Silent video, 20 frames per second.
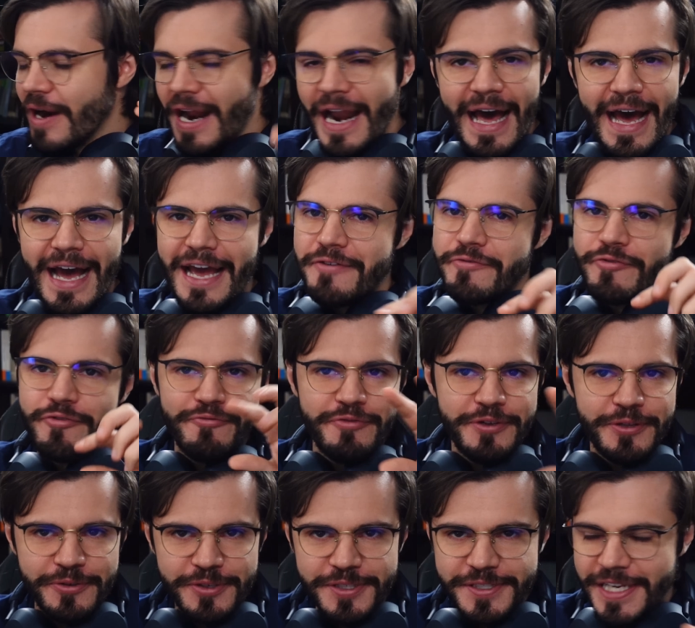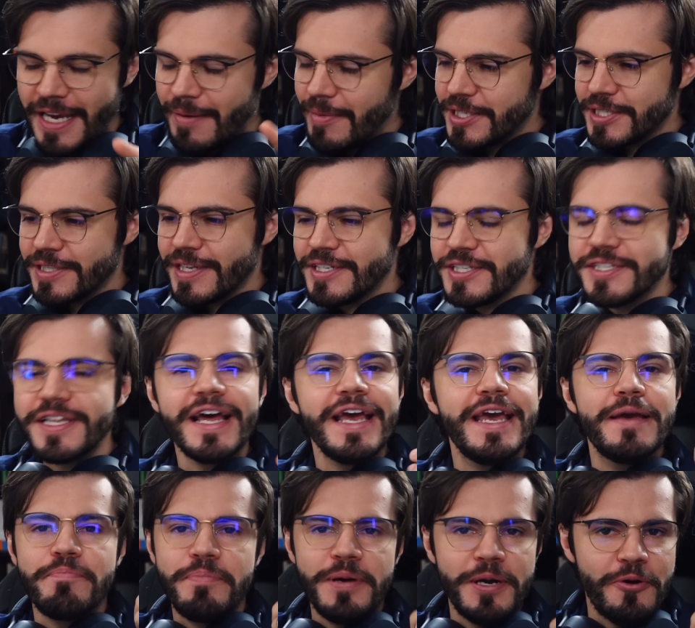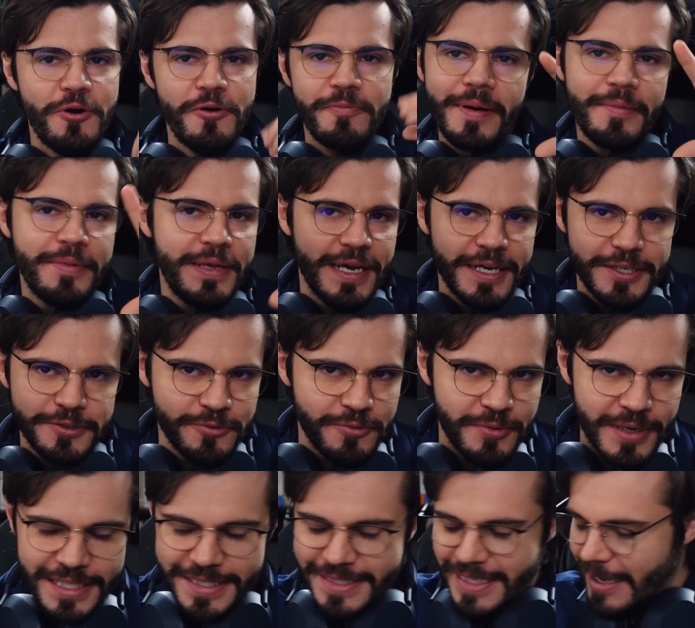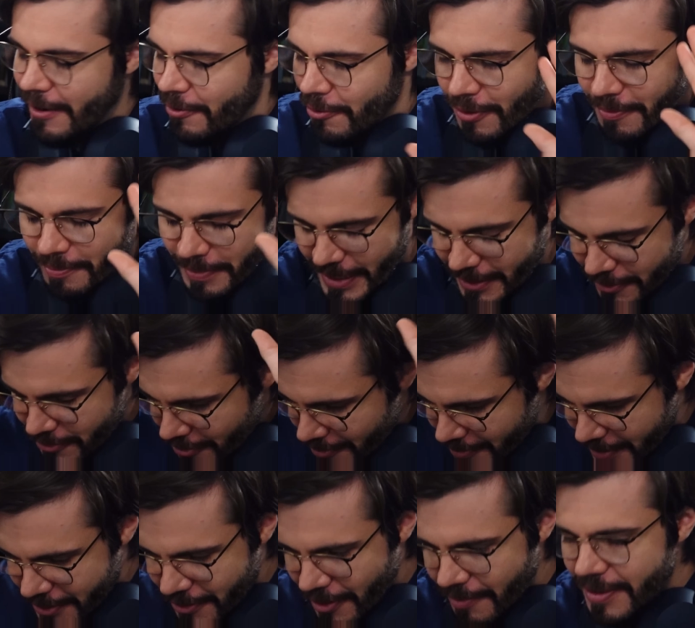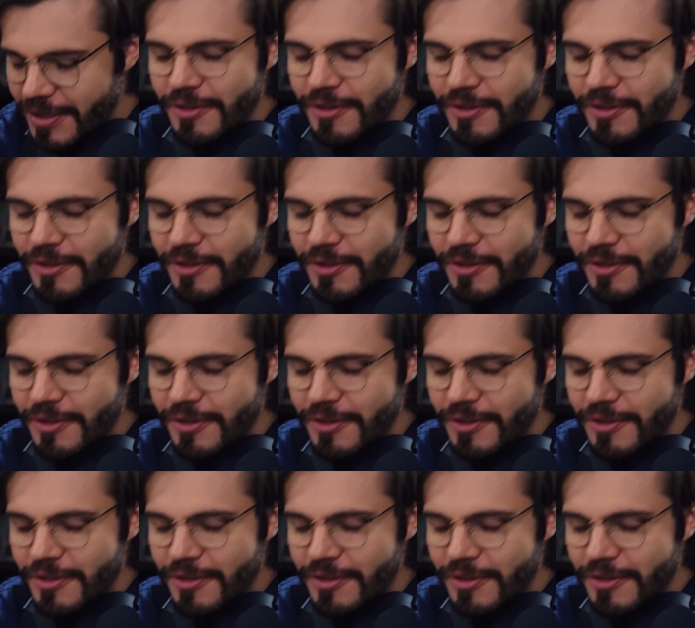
una live, un video insieme, eccetera, eccetera. E per colpa mia, che sono un cazzaro, lo ammetto, lo ammetto, lo